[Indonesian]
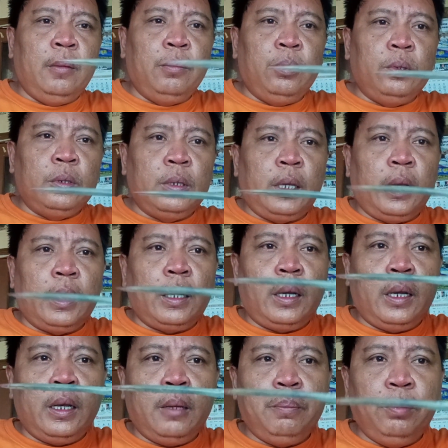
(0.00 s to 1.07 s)

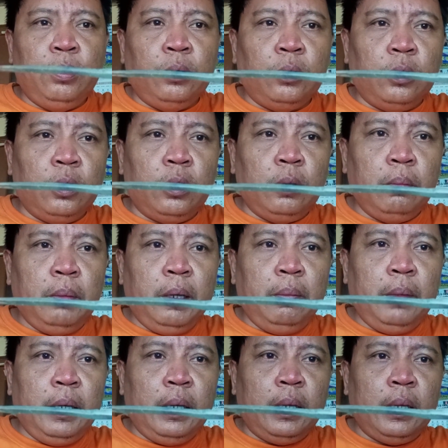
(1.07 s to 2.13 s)
Pusaka buntut
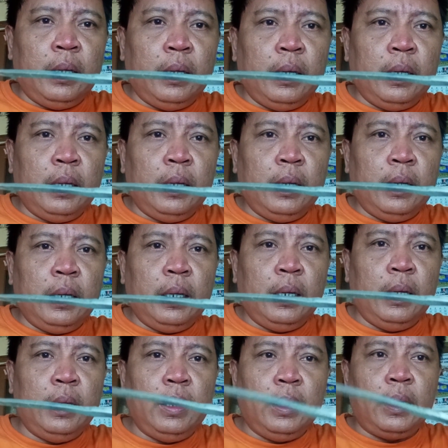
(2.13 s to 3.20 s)
mimi
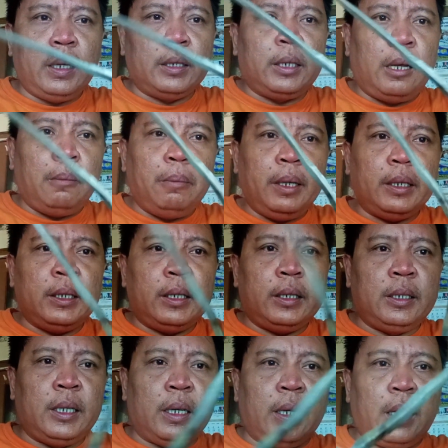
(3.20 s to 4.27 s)
ini tidak sampai
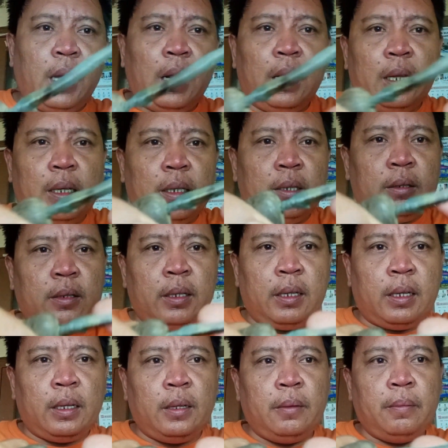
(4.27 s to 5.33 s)
sejengkal ya
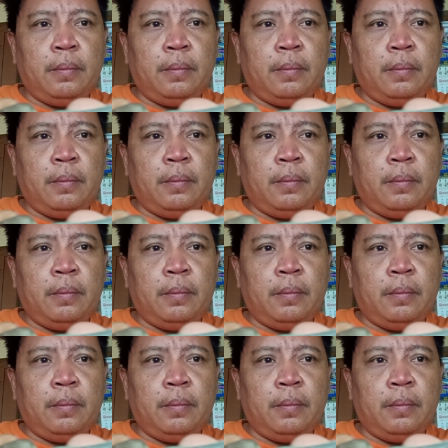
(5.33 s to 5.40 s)
saudara